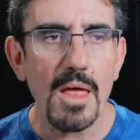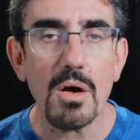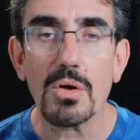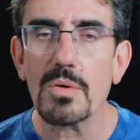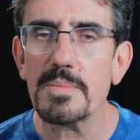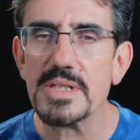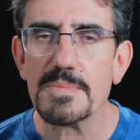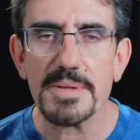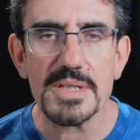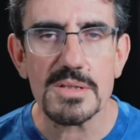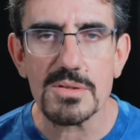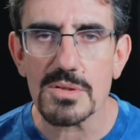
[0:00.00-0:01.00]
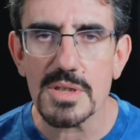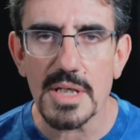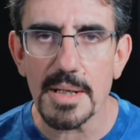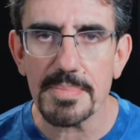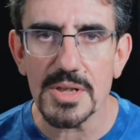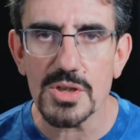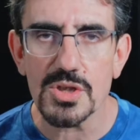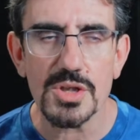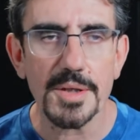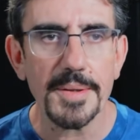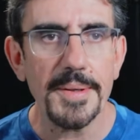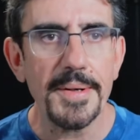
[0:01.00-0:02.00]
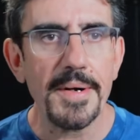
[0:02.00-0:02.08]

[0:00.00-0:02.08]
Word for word: o come spesso si capisce,